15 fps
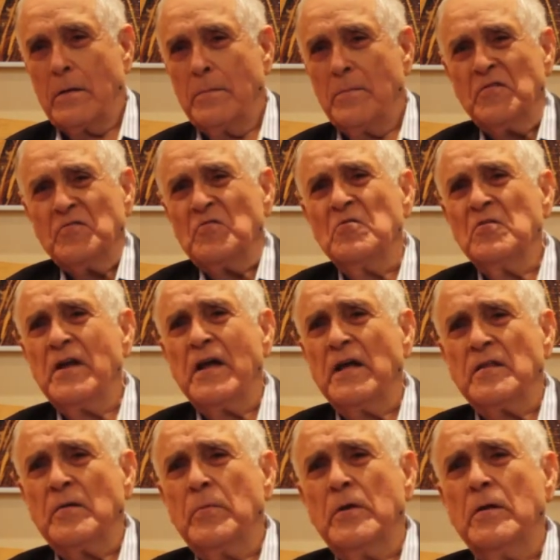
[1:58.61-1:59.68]
Mas se eu não ganhar
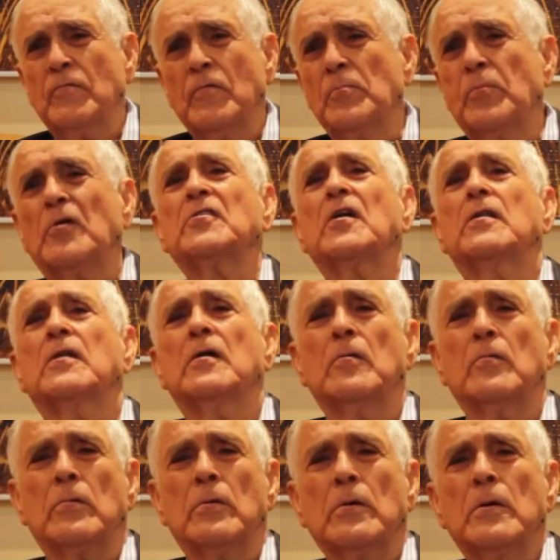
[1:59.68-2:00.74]
também, não vou importar não.